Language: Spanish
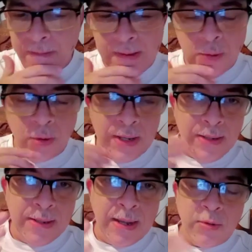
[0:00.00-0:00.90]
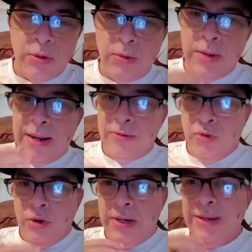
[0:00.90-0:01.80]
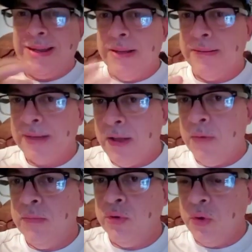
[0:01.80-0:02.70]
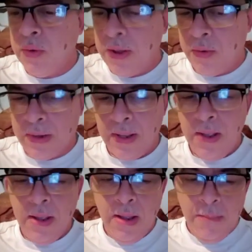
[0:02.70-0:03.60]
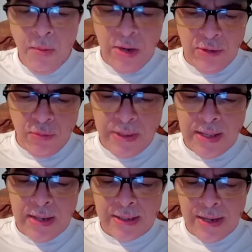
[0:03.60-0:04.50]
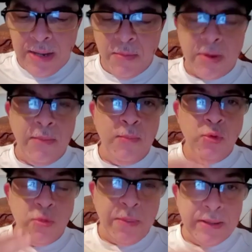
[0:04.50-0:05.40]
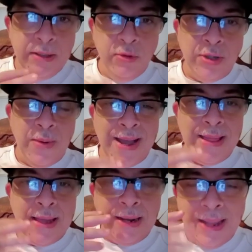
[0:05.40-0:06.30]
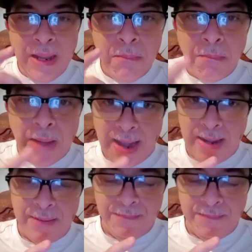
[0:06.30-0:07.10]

Y no quieren llegar con ninguna lesión ni cansados muchos jugadores. Por eso mañana creemos que muchos partidos se van a dar en baja.